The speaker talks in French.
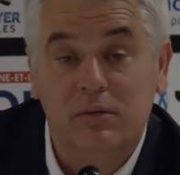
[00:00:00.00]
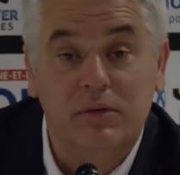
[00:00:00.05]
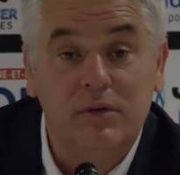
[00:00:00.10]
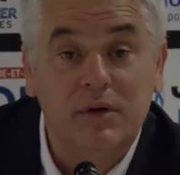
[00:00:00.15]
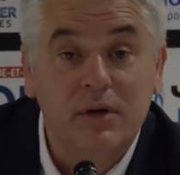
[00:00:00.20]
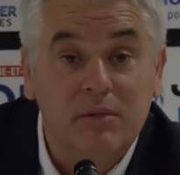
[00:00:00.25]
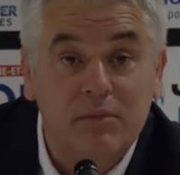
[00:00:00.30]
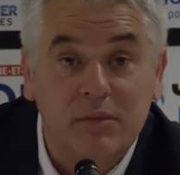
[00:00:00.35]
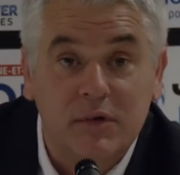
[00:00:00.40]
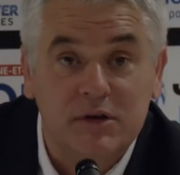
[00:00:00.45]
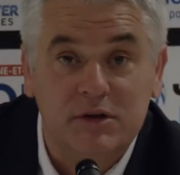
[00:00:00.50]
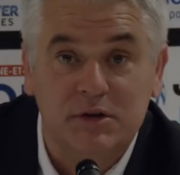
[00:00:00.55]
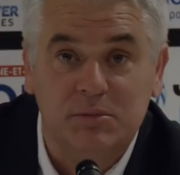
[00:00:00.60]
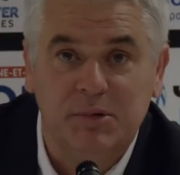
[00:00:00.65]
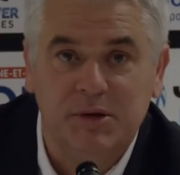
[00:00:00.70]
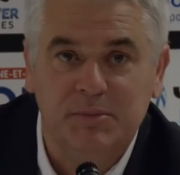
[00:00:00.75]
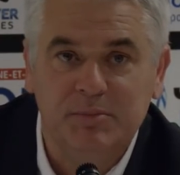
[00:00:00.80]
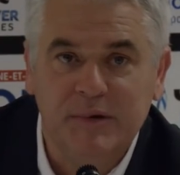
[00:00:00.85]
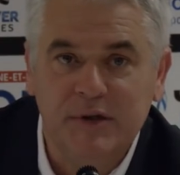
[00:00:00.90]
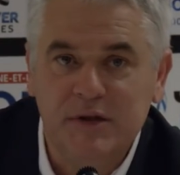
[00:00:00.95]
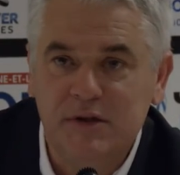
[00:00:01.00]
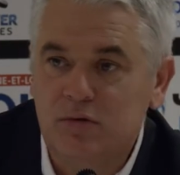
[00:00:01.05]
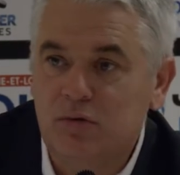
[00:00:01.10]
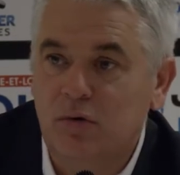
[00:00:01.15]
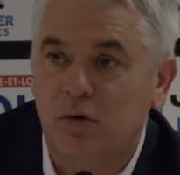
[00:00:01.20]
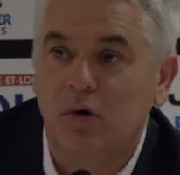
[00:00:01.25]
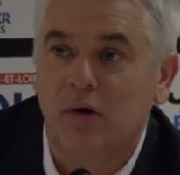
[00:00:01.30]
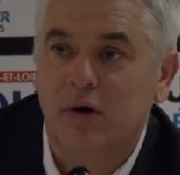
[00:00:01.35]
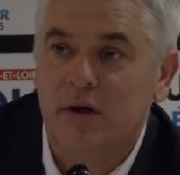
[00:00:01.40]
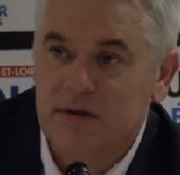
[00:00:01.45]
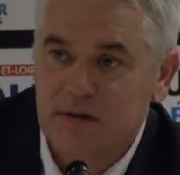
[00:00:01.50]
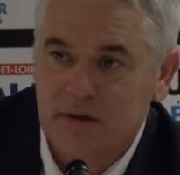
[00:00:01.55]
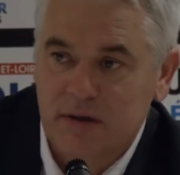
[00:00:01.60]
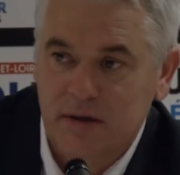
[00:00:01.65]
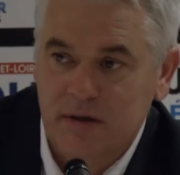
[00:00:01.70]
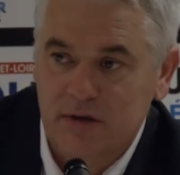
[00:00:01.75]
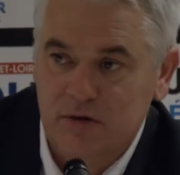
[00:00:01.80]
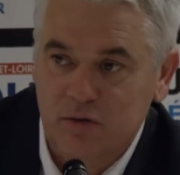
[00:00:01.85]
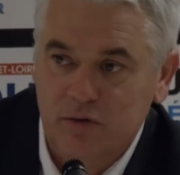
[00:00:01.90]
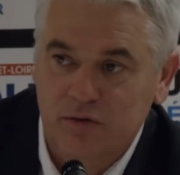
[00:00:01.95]
je veux dire, moi, j'ai pas de prise sur le reste.
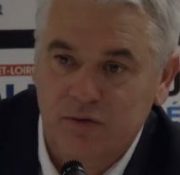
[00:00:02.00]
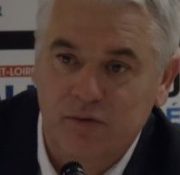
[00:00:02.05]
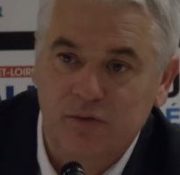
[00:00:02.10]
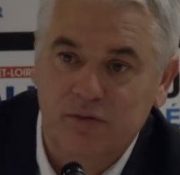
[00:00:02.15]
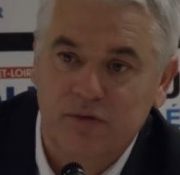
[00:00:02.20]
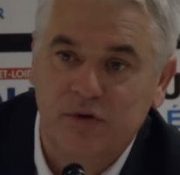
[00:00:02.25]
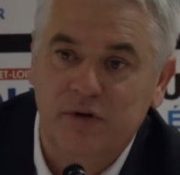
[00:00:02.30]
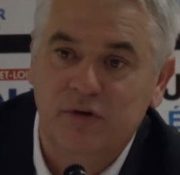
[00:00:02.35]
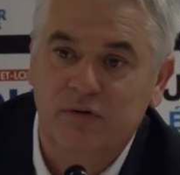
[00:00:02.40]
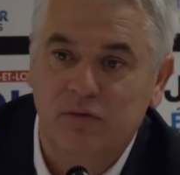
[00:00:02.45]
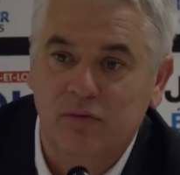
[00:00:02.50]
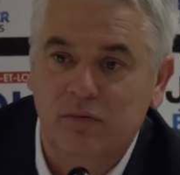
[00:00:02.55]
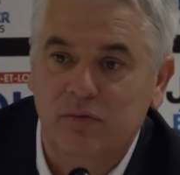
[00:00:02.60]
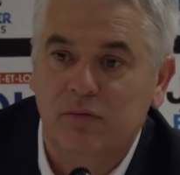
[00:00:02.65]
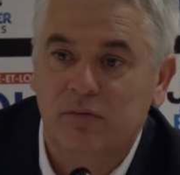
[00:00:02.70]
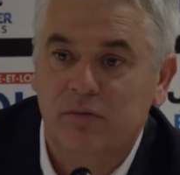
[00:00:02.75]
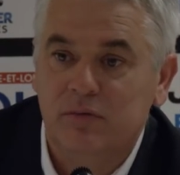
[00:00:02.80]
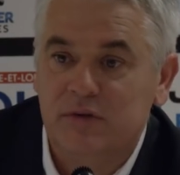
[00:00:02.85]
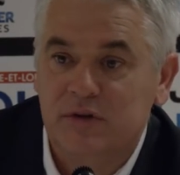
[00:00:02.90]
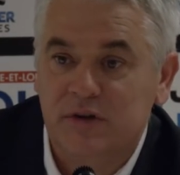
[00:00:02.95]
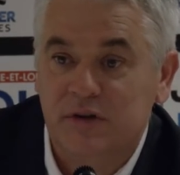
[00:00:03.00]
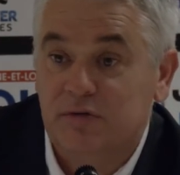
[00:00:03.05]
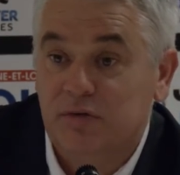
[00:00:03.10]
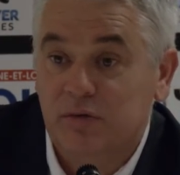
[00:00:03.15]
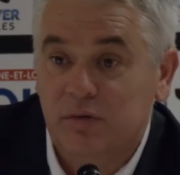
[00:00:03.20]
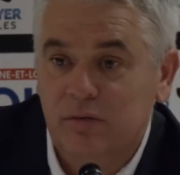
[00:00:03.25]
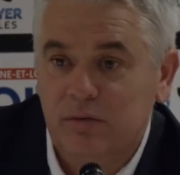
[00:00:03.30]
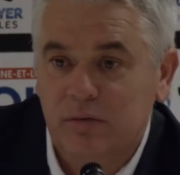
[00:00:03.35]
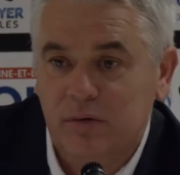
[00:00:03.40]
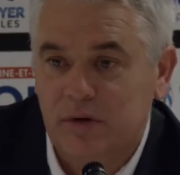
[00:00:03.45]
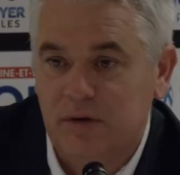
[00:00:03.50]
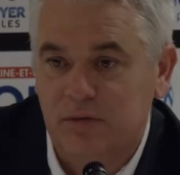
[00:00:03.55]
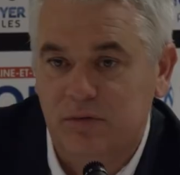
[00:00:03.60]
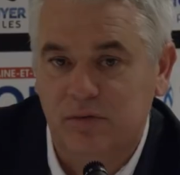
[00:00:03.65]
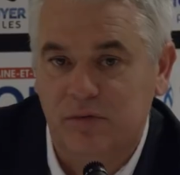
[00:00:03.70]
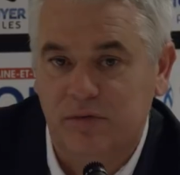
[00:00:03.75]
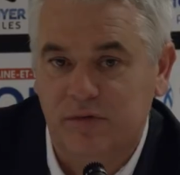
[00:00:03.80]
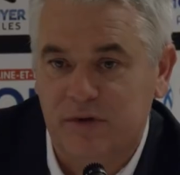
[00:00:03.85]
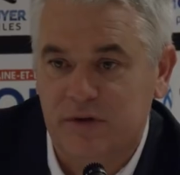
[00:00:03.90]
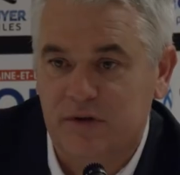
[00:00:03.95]
Hein. Les autres font ce qu'ils ont, ce qu'ils font, et
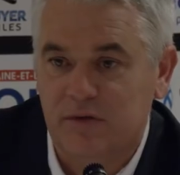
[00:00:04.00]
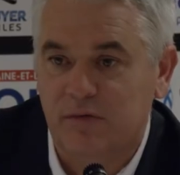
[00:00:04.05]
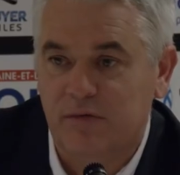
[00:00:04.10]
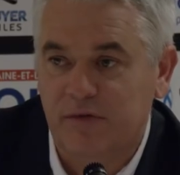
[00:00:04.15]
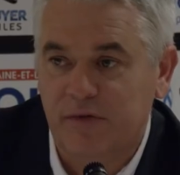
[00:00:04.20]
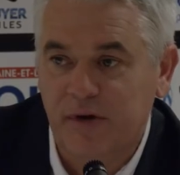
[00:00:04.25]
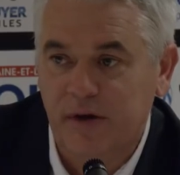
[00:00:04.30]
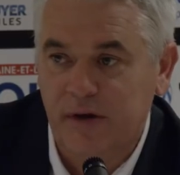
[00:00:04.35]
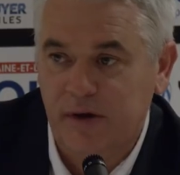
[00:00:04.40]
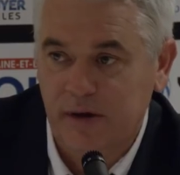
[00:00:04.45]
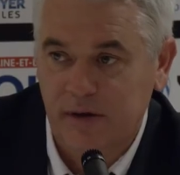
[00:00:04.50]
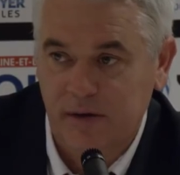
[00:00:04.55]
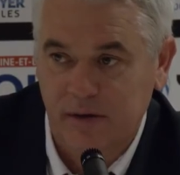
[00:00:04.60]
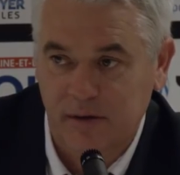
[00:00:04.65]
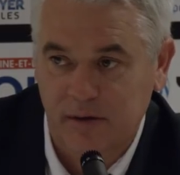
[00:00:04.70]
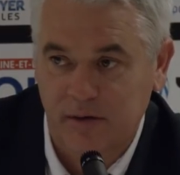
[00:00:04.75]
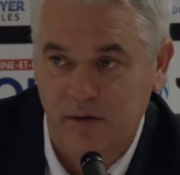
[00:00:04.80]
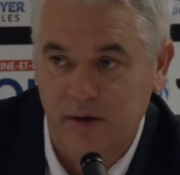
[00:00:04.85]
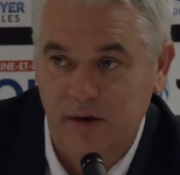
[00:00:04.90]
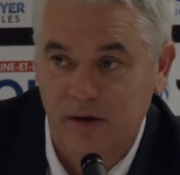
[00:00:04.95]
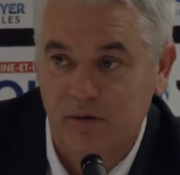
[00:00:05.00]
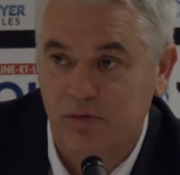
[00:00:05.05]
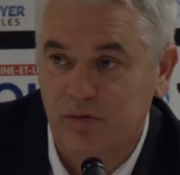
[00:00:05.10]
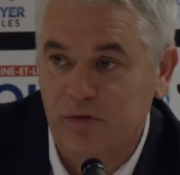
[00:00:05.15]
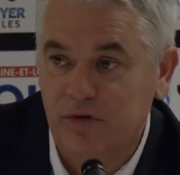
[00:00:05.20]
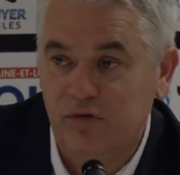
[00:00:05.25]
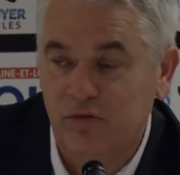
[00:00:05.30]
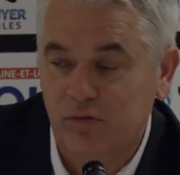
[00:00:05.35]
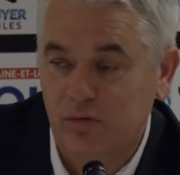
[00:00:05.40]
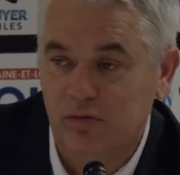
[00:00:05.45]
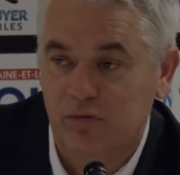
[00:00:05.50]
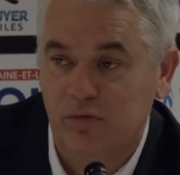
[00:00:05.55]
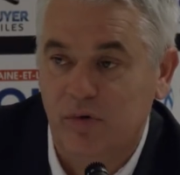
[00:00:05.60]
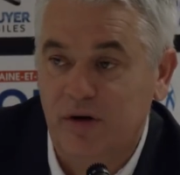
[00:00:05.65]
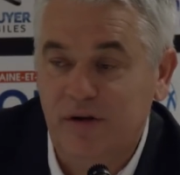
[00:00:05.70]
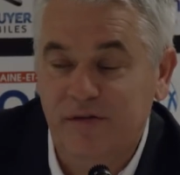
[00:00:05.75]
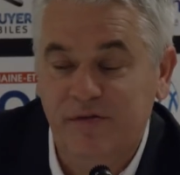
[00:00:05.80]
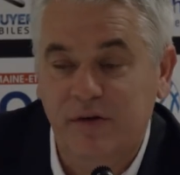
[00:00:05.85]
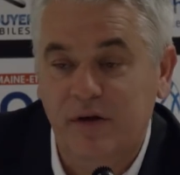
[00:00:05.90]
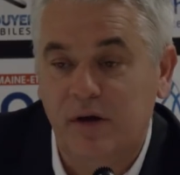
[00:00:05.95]
nous, on fait ce qu'on fait. Euh, dans les conditions, on
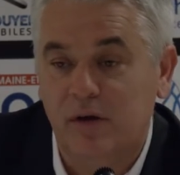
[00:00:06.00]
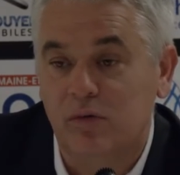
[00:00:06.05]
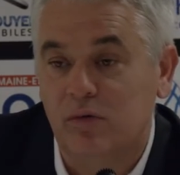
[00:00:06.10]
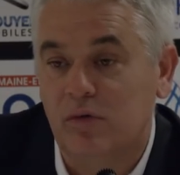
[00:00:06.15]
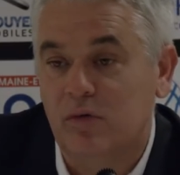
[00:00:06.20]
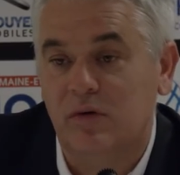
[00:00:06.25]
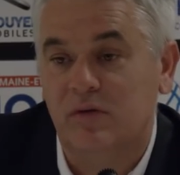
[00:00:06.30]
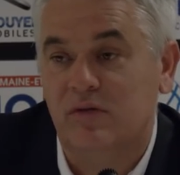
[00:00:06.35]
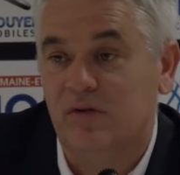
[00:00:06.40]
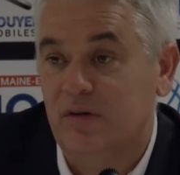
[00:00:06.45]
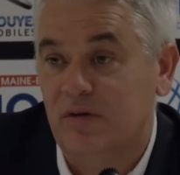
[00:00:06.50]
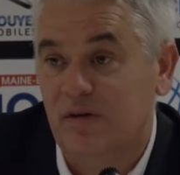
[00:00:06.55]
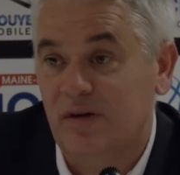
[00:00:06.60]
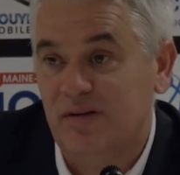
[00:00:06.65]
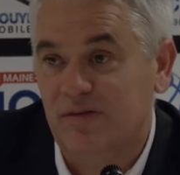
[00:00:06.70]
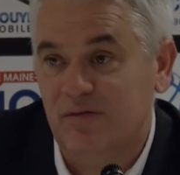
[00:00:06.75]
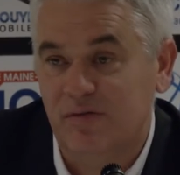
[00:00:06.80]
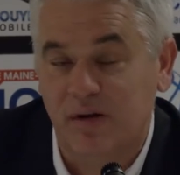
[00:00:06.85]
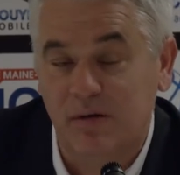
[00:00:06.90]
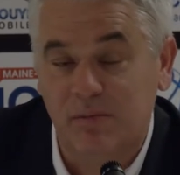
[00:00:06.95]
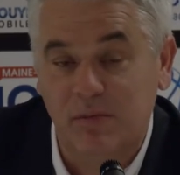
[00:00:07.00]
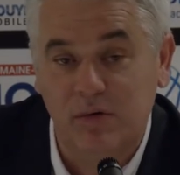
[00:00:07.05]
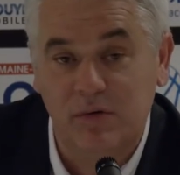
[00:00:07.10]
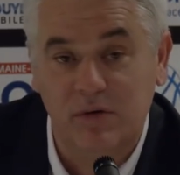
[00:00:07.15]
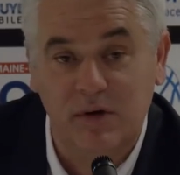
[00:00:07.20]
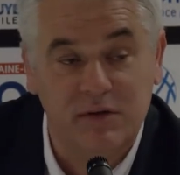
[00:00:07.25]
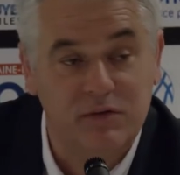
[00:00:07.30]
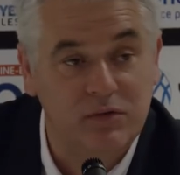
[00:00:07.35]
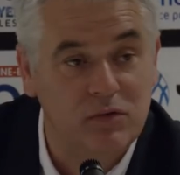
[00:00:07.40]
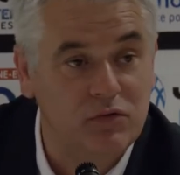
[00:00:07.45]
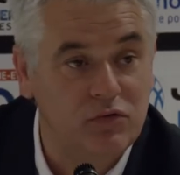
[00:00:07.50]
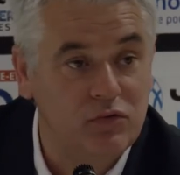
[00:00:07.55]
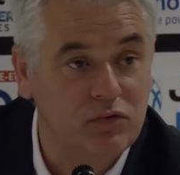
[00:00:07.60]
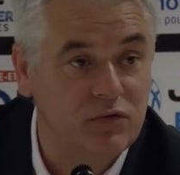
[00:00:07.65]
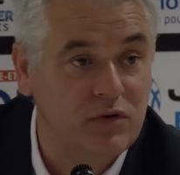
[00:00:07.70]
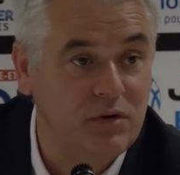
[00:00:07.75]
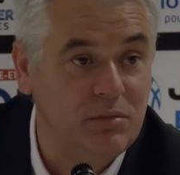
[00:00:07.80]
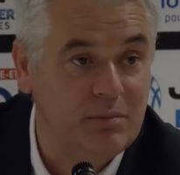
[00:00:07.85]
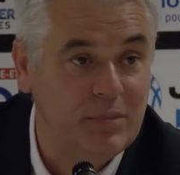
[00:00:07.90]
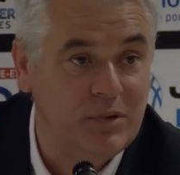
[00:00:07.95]
doit les faire. Donc, c'est vraiment la seule
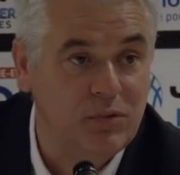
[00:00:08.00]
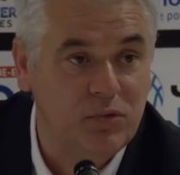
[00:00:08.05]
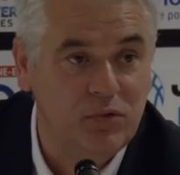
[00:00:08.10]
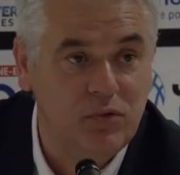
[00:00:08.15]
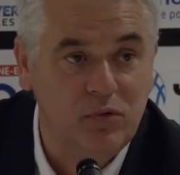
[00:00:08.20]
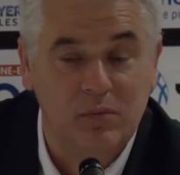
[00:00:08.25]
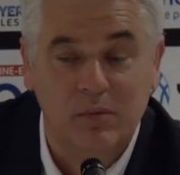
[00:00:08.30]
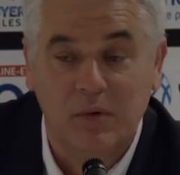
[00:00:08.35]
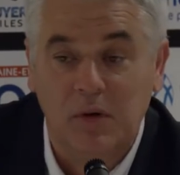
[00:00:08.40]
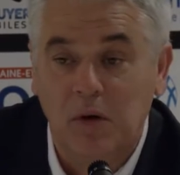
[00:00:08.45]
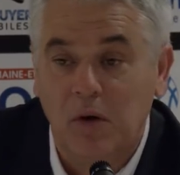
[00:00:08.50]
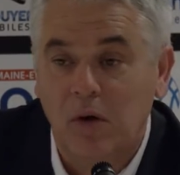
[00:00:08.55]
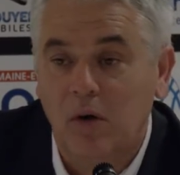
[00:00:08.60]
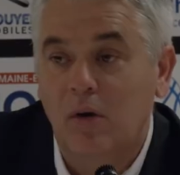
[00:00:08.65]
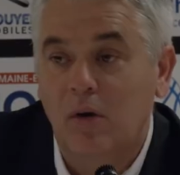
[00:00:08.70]
chose qui me préoccupe.